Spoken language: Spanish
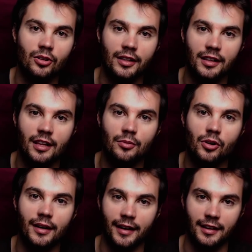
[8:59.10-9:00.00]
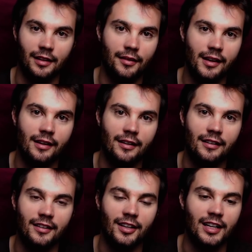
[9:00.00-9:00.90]
colectivo
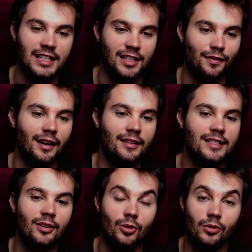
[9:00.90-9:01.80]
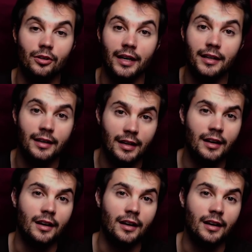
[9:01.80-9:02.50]
LGTB y las desfiladas del orgullo gay,